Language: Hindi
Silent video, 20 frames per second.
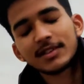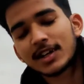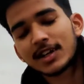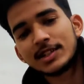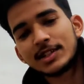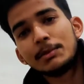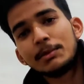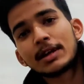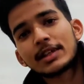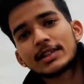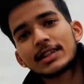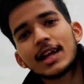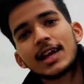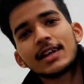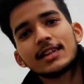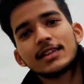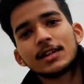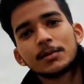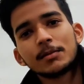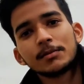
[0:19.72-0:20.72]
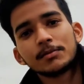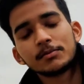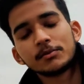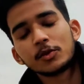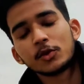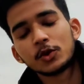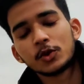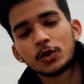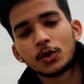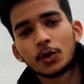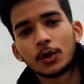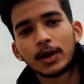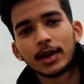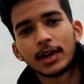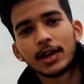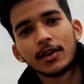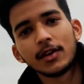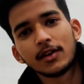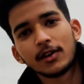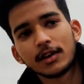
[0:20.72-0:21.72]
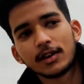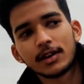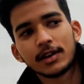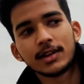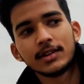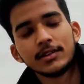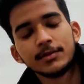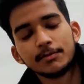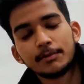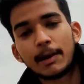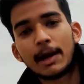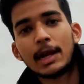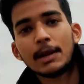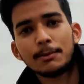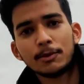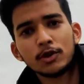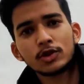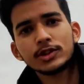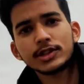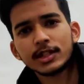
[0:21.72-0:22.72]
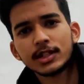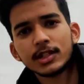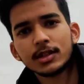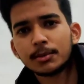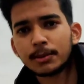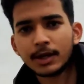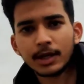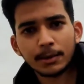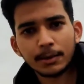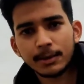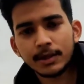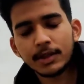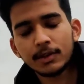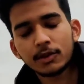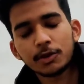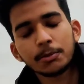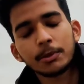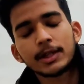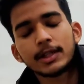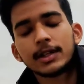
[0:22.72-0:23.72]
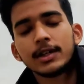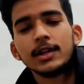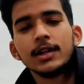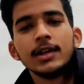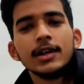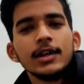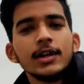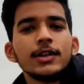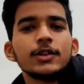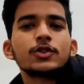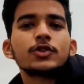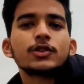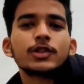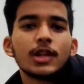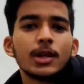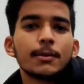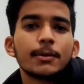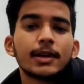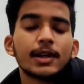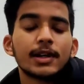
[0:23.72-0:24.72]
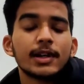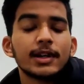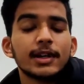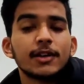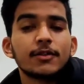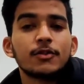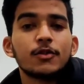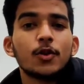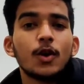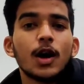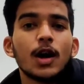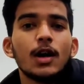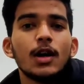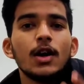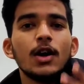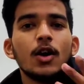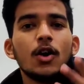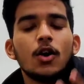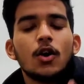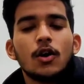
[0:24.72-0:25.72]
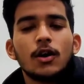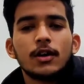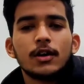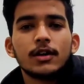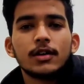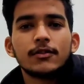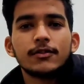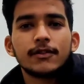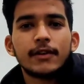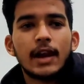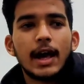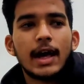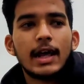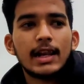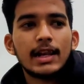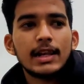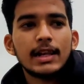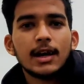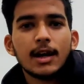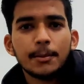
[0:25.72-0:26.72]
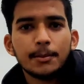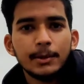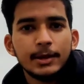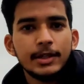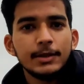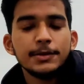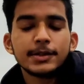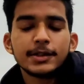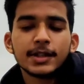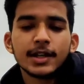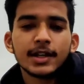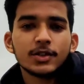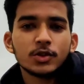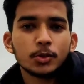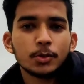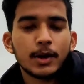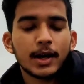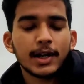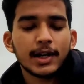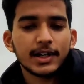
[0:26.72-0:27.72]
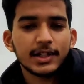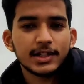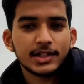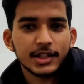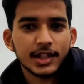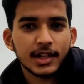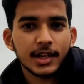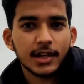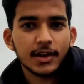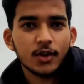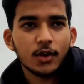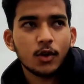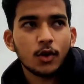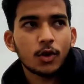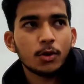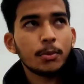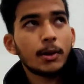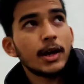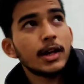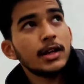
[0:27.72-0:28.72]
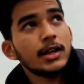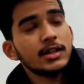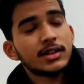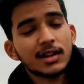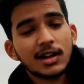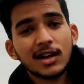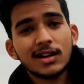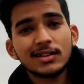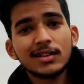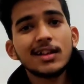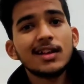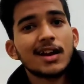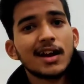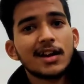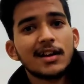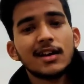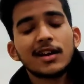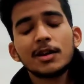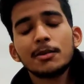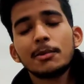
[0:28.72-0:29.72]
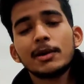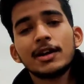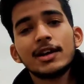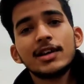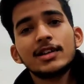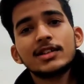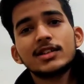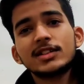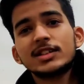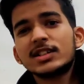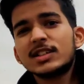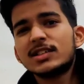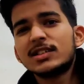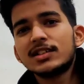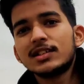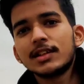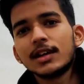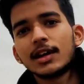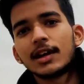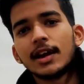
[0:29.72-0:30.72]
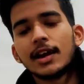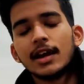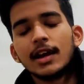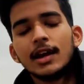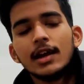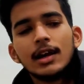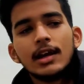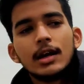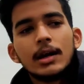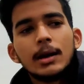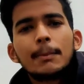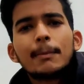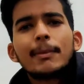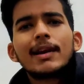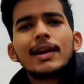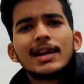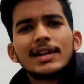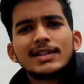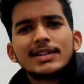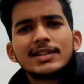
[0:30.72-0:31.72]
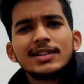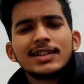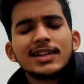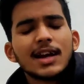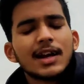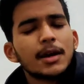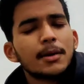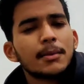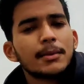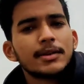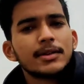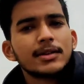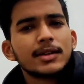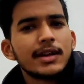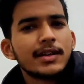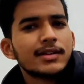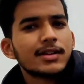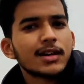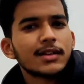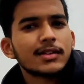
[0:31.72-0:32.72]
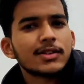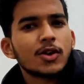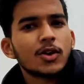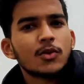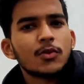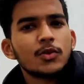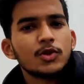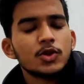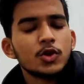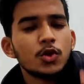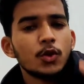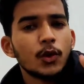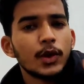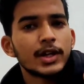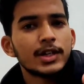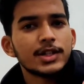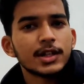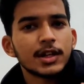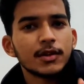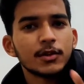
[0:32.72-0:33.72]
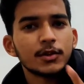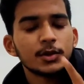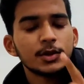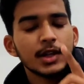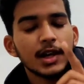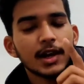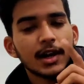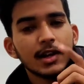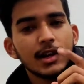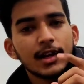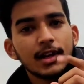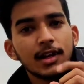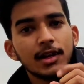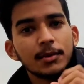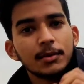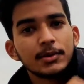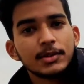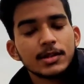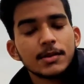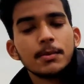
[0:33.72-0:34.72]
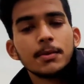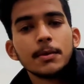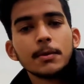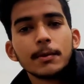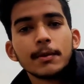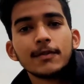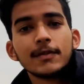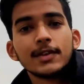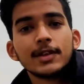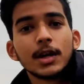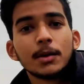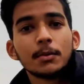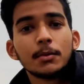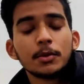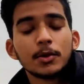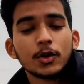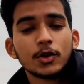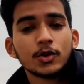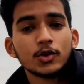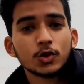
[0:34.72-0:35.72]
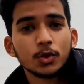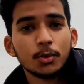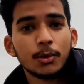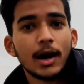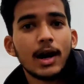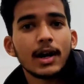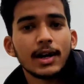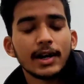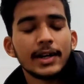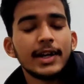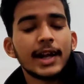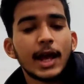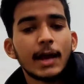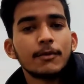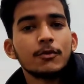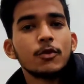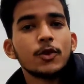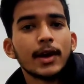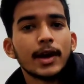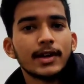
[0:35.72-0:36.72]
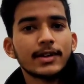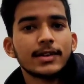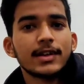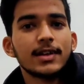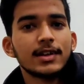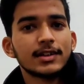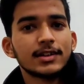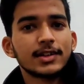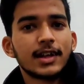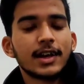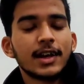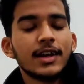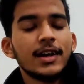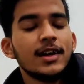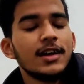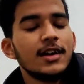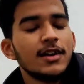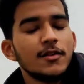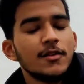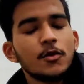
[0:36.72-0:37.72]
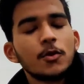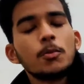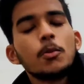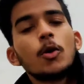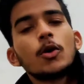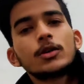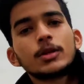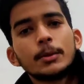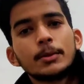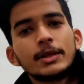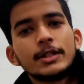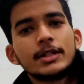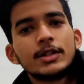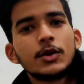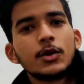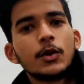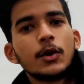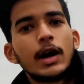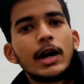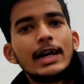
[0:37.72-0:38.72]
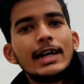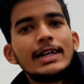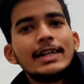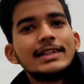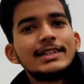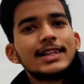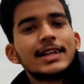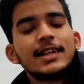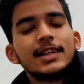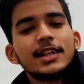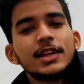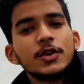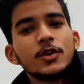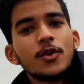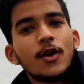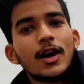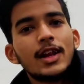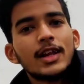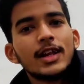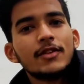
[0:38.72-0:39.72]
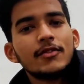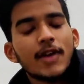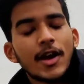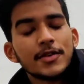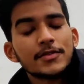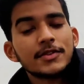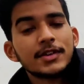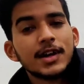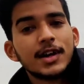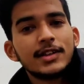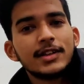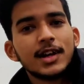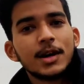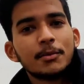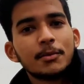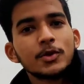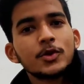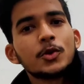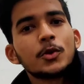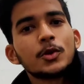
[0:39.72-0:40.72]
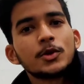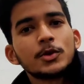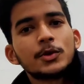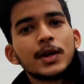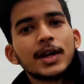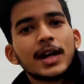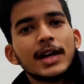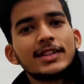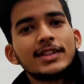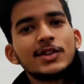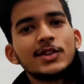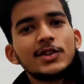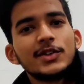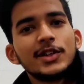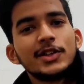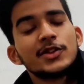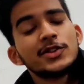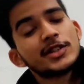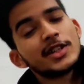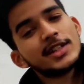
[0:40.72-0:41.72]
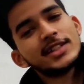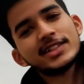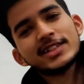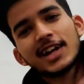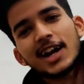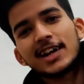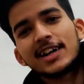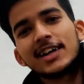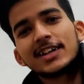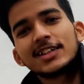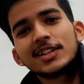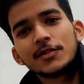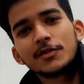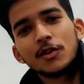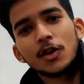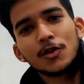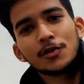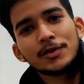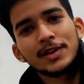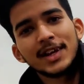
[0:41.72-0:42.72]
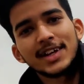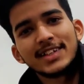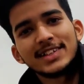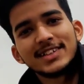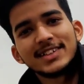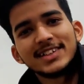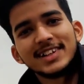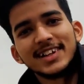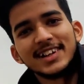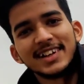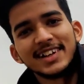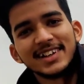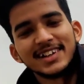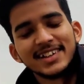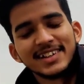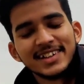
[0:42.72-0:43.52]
अजीब लगता है एकदम वो तोड़ के और पहले मैं उठ जाता था बट अभी नहीं उठ पा रहा सो इसलिए मेरे लिए टफ हुआ और फिलहाल अभी बज रहे हैं सुबह के छः और भाई इतना अंधेरा है ना कि भाई चीज़ नहीं देख रही पर लेट्स सी क्या अपन देख सकते हैं और वो जो लोकेशन है वो दिखाने के लिए इसलिए भी मैं वेदा हूँ बिकॉज सुबह के टाइम कैसा लगता है वो बहुत अमेजिंग होगा सेकेंड थिंग ग्वारे की वाइब्स दिखाते हैं आपको सुबह सुबह कैसी होती है तो चलिए स्टार्ट करते हैं ब्लॉग बिना किसी देरी के